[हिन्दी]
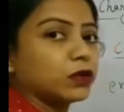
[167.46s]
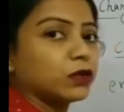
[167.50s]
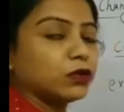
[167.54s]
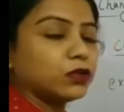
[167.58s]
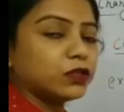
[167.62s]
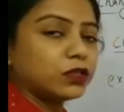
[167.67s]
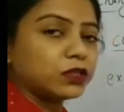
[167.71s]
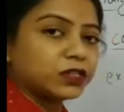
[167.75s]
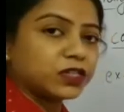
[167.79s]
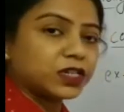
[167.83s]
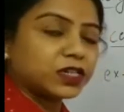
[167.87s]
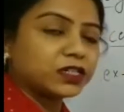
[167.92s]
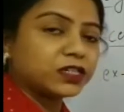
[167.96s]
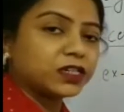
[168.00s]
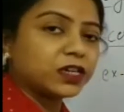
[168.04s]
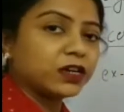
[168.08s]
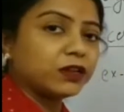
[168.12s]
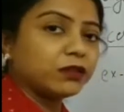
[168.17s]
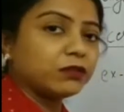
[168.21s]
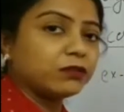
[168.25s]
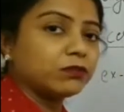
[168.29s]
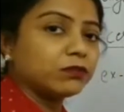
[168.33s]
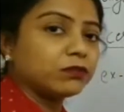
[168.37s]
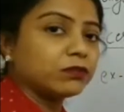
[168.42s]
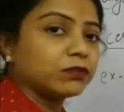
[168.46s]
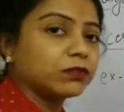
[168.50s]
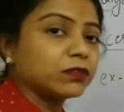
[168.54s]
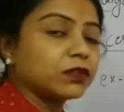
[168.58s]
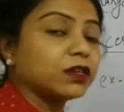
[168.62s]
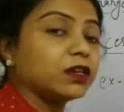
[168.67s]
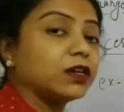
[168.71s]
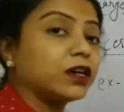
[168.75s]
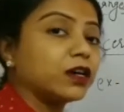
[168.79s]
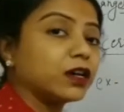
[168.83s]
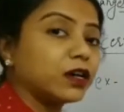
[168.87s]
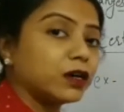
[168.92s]
कुछ
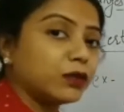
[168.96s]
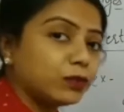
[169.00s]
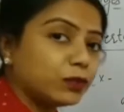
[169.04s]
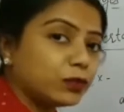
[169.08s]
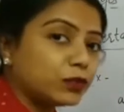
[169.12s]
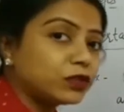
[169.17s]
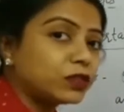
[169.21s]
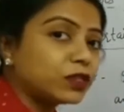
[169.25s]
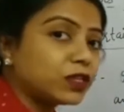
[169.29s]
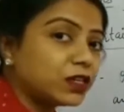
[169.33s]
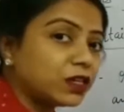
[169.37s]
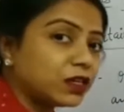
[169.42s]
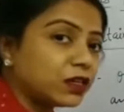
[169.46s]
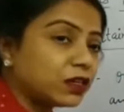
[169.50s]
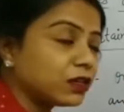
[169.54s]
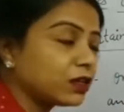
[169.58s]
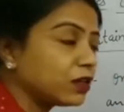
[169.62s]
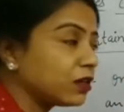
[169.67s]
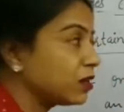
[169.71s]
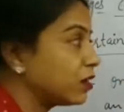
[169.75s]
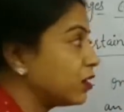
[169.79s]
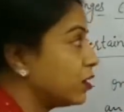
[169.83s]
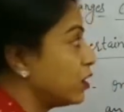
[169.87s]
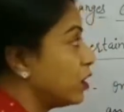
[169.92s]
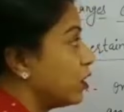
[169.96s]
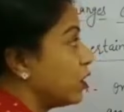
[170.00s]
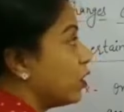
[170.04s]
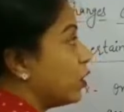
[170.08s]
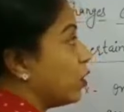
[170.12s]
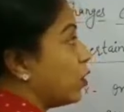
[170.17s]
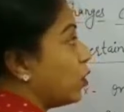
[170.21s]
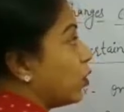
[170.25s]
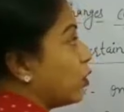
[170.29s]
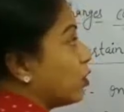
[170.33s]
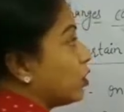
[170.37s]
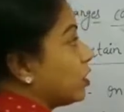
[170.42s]
चीजें गर्म होती हैं
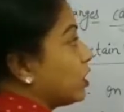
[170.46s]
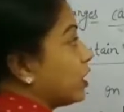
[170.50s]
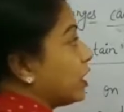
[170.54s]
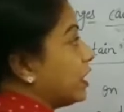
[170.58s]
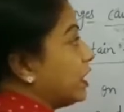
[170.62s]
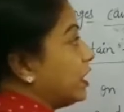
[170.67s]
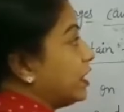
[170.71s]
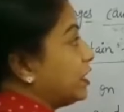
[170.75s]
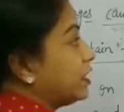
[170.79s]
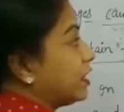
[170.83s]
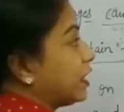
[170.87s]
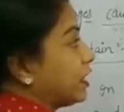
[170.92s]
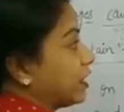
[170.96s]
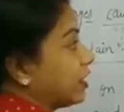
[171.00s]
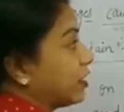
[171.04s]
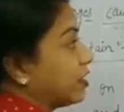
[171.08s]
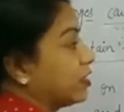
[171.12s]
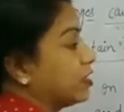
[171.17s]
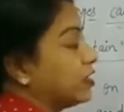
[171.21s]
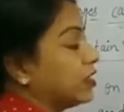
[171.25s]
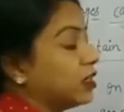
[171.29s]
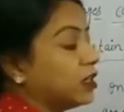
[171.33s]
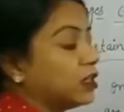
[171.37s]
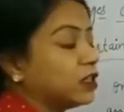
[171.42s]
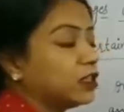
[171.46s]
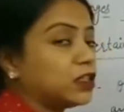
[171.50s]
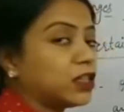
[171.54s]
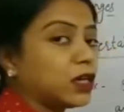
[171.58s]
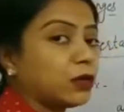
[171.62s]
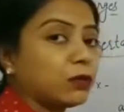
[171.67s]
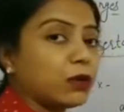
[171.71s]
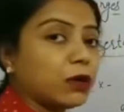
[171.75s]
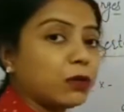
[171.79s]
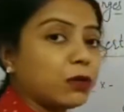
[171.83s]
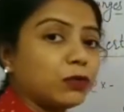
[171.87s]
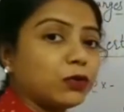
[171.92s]
ऑन हीटिंग
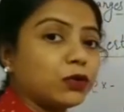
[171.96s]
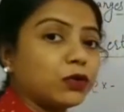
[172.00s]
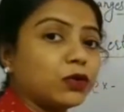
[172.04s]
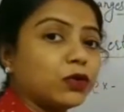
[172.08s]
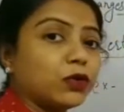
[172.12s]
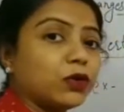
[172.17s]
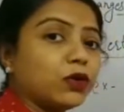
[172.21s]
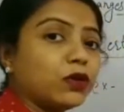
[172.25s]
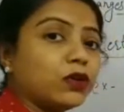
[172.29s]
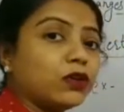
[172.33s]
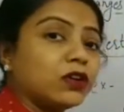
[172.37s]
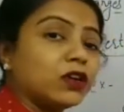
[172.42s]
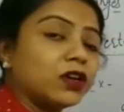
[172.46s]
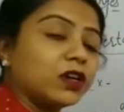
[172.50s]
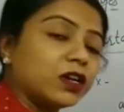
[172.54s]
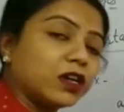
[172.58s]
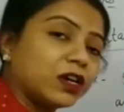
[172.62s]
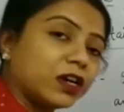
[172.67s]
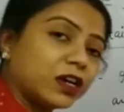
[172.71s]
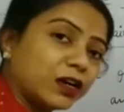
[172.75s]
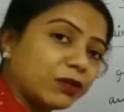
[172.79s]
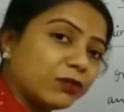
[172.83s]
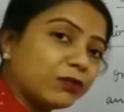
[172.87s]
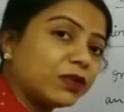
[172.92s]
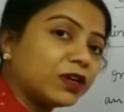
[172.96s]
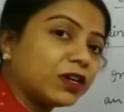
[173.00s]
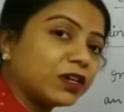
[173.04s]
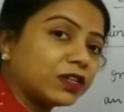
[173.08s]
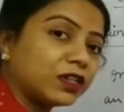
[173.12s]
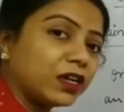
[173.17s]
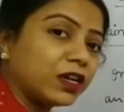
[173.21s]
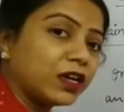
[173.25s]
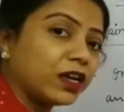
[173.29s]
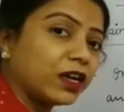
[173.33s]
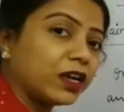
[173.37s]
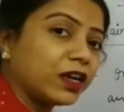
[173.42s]
जब हम उनको गर्म
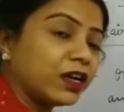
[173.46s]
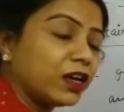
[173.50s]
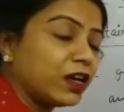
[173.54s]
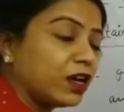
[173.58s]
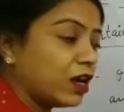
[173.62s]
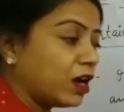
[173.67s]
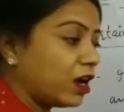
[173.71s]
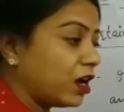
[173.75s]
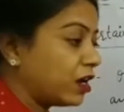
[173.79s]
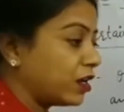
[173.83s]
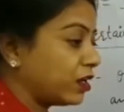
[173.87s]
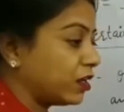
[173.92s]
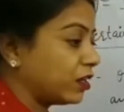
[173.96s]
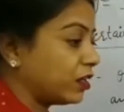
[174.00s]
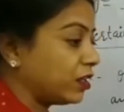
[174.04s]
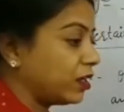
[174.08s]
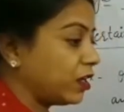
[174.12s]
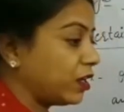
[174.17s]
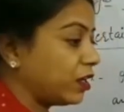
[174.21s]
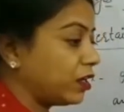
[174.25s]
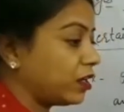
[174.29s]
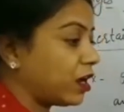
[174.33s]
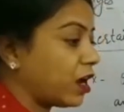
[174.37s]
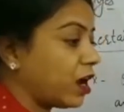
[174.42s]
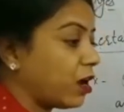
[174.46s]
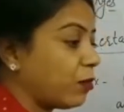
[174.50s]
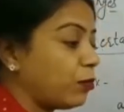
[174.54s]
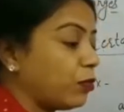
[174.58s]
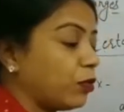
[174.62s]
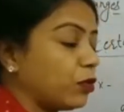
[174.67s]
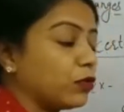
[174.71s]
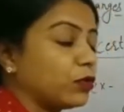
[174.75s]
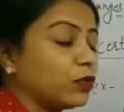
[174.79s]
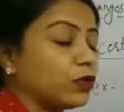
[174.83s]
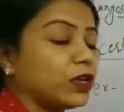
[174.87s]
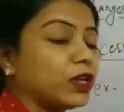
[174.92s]
करते हैं ये
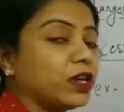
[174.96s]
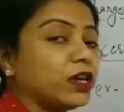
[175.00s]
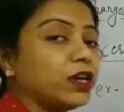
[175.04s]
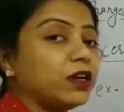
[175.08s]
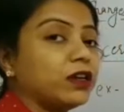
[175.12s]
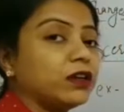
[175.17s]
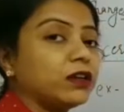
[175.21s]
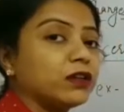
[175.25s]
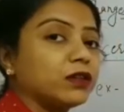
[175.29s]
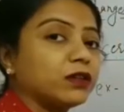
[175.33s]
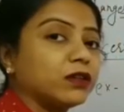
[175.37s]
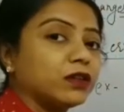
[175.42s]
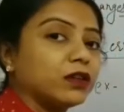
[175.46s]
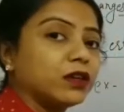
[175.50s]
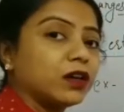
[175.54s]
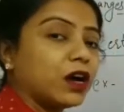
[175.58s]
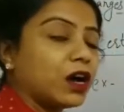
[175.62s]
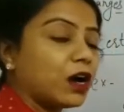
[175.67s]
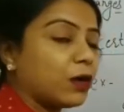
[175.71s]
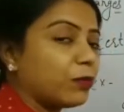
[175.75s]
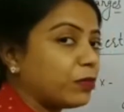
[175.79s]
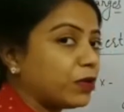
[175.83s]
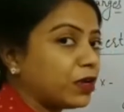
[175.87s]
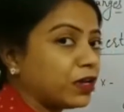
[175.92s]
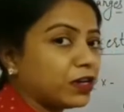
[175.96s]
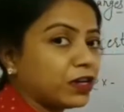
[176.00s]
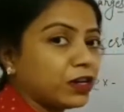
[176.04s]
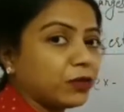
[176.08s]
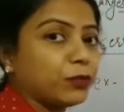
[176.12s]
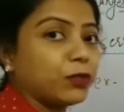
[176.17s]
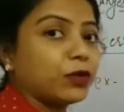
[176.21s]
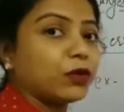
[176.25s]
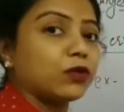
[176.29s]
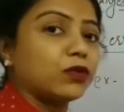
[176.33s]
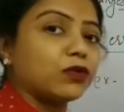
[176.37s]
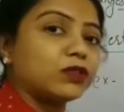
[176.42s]
आप लोगों ने अपने
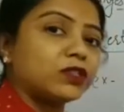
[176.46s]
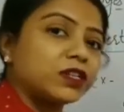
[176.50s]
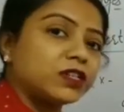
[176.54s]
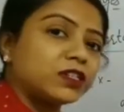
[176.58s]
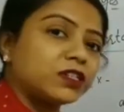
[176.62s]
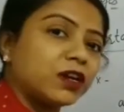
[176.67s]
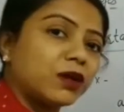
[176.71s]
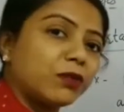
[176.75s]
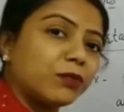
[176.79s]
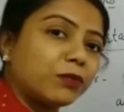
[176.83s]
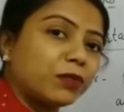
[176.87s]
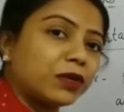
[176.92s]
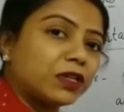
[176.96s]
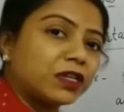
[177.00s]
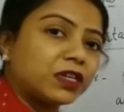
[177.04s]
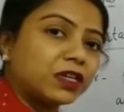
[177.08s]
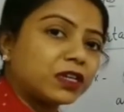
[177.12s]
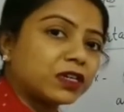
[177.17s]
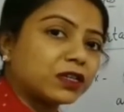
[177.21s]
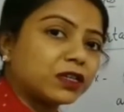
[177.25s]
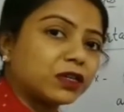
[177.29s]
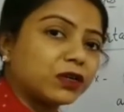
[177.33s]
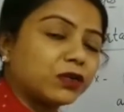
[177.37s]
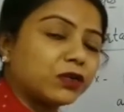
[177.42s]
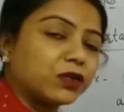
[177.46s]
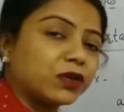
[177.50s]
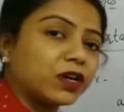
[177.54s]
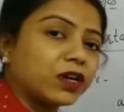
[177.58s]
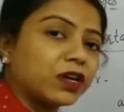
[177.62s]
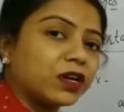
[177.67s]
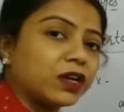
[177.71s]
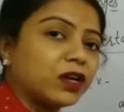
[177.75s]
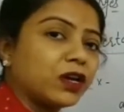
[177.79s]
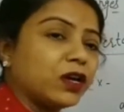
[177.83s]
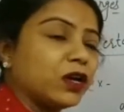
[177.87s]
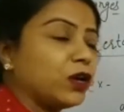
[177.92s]
घर में रोज एग्जाम्पल देखते हो
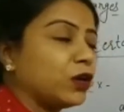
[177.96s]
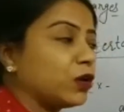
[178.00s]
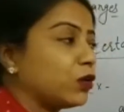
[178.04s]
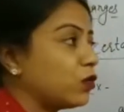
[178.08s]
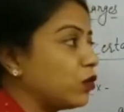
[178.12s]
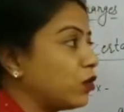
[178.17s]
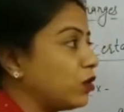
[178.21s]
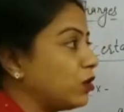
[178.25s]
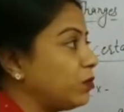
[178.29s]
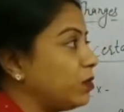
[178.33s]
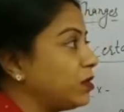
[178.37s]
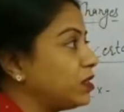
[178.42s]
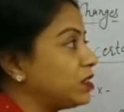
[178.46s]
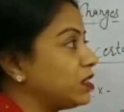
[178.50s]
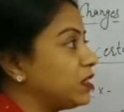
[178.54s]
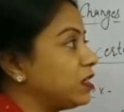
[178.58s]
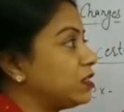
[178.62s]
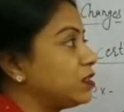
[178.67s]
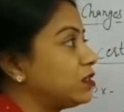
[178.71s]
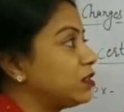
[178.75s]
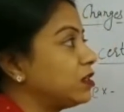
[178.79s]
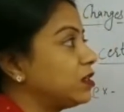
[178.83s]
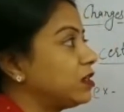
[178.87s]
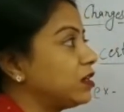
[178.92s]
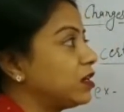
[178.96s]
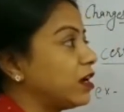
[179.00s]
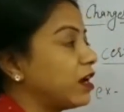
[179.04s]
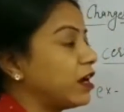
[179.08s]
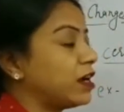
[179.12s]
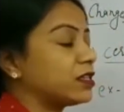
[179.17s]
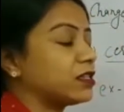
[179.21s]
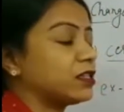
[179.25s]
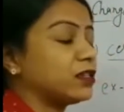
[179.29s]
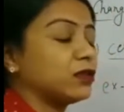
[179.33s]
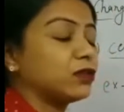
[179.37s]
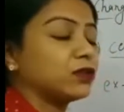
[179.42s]
कोई भी चीज
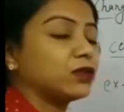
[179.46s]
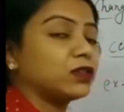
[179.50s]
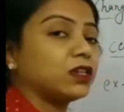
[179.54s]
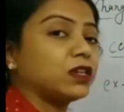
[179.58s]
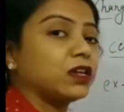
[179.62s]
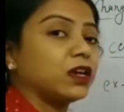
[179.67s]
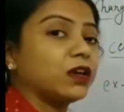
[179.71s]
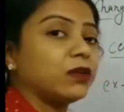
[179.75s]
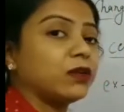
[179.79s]
ऐसी होती